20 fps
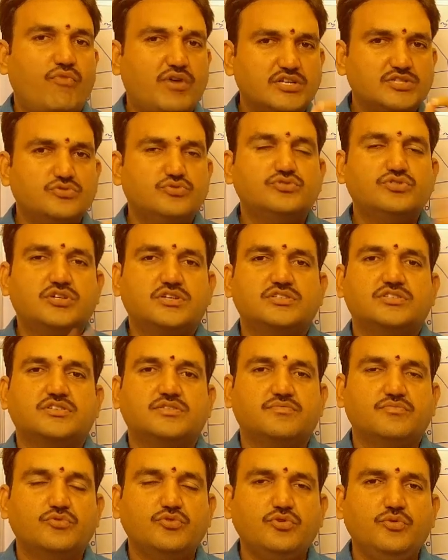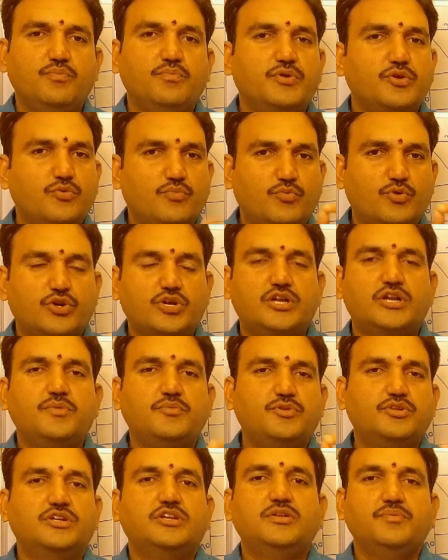వాస్తుశాస్త్రంలో మీరు
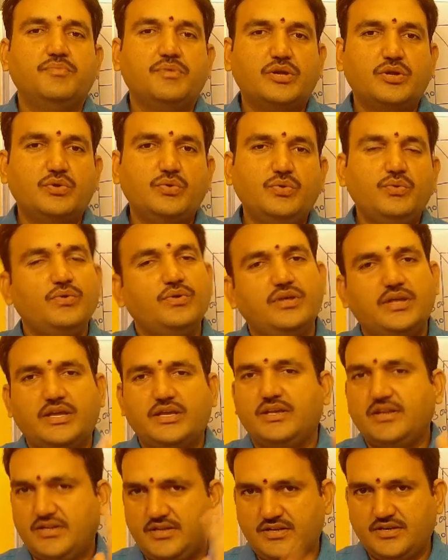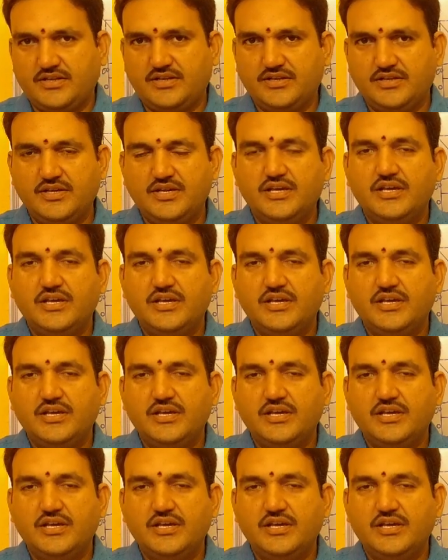మొట్టమొదటి మెట్టు ఎక్కినట్టే